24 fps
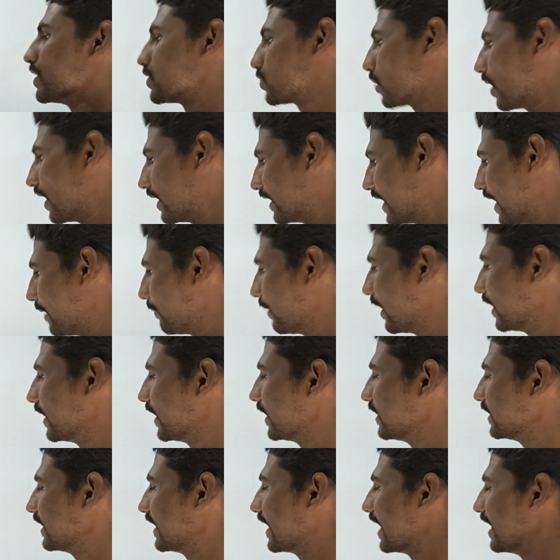ஸோ அதே
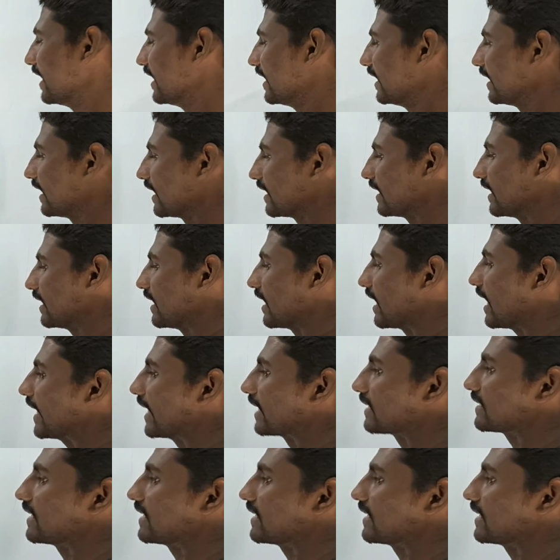மாதிரி இந்த என்னன்றது என்னென்னா